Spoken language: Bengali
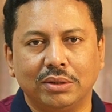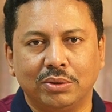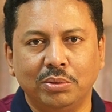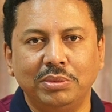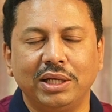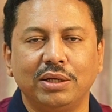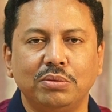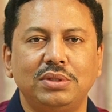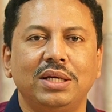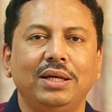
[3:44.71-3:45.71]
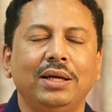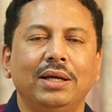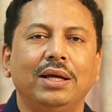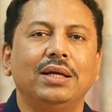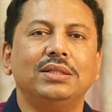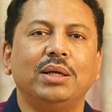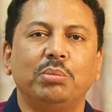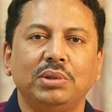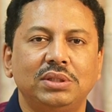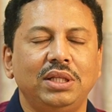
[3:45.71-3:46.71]
ঘুম থেকে উঠে সে
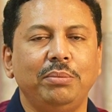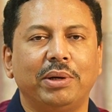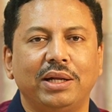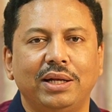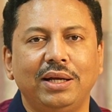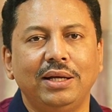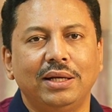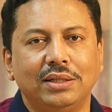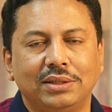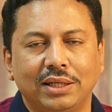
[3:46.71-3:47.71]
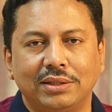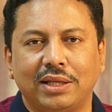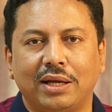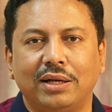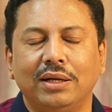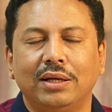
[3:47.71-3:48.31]
বুঝতেই পারে না যে তার